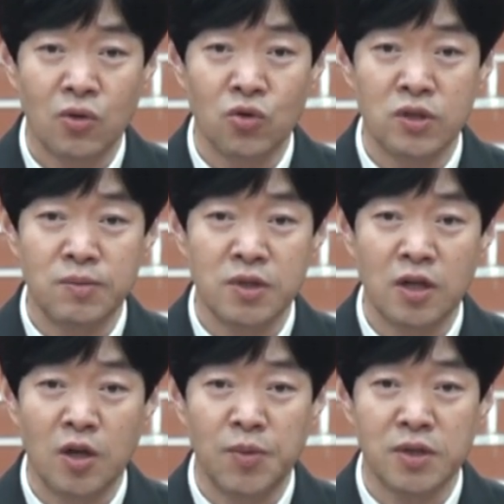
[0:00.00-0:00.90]
또
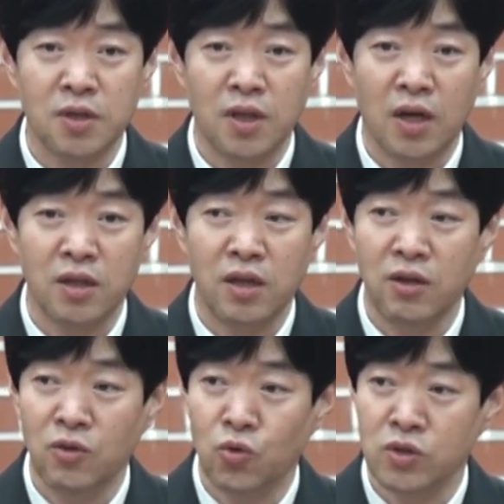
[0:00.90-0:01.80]
십자가 앞에서 다
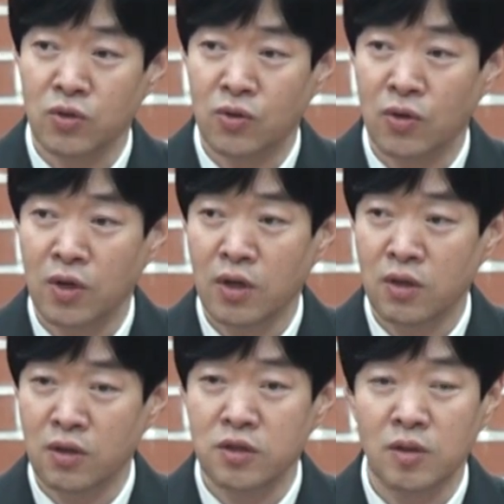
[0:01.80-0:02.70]
내려놓으시고
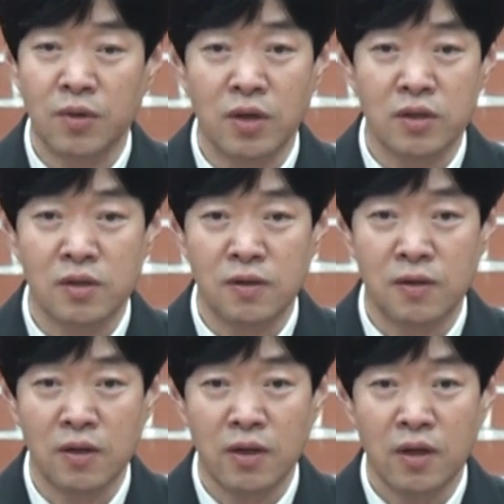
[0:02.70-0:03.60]
던져버려서